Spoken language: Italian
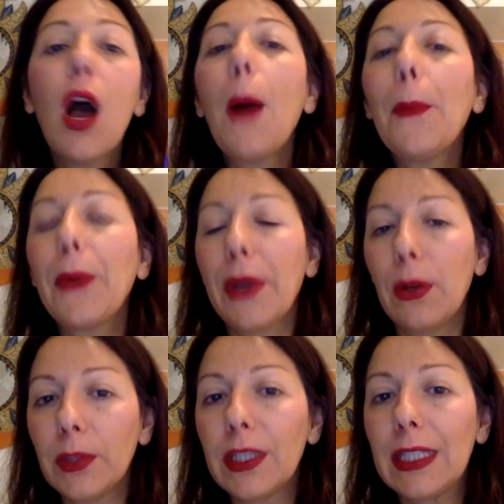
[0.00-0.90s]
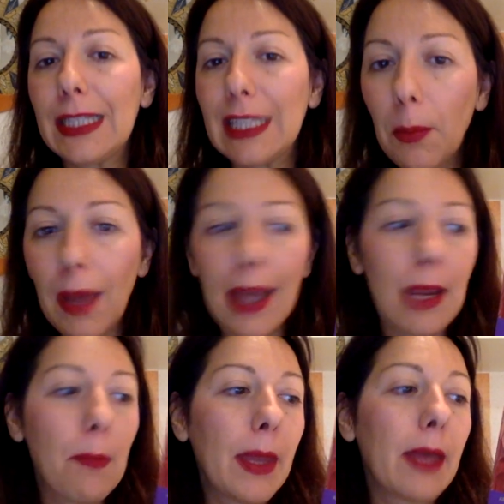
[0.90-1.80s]
oppure lo potete
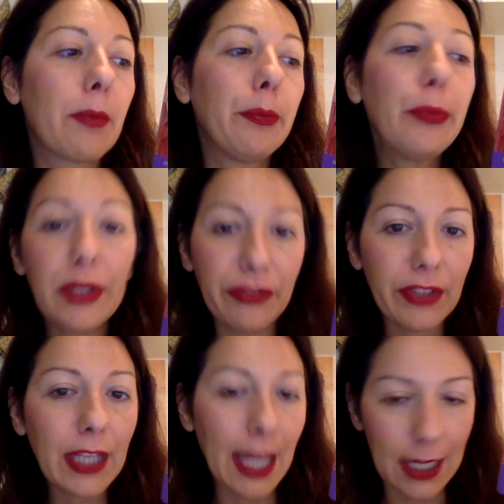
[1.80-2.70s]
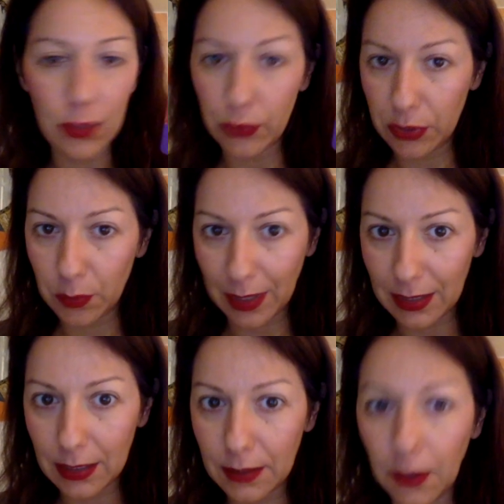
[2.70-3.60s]
chiamare per purificare lo
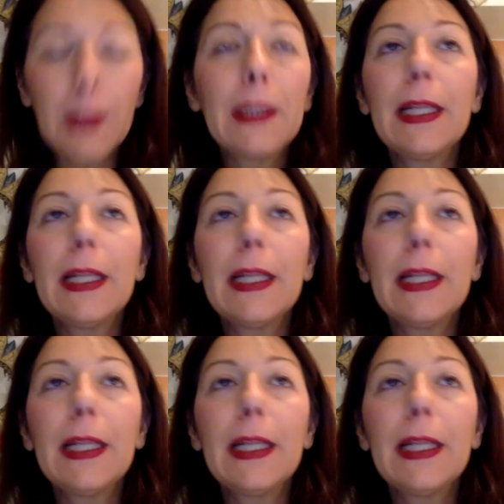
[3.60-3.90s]
spazio.